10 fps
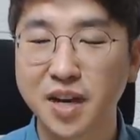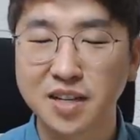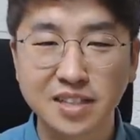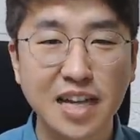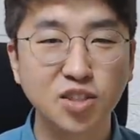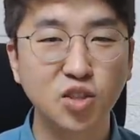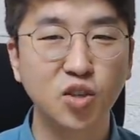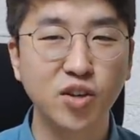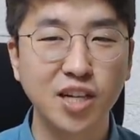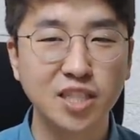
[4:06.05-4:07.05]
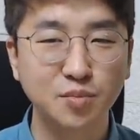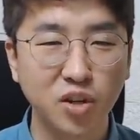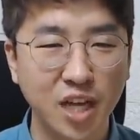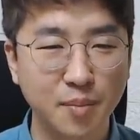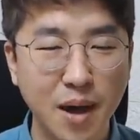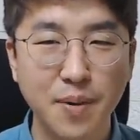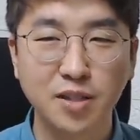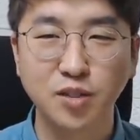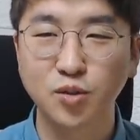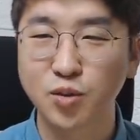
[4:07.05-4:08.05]
아, 극단적이어야지 머리에
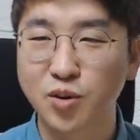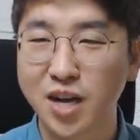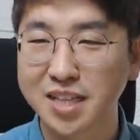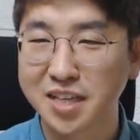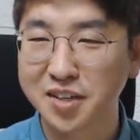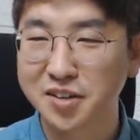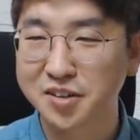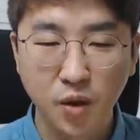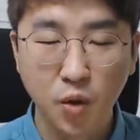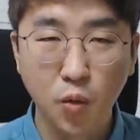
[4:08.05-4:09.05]
팍팍 들어올 거 아니에요.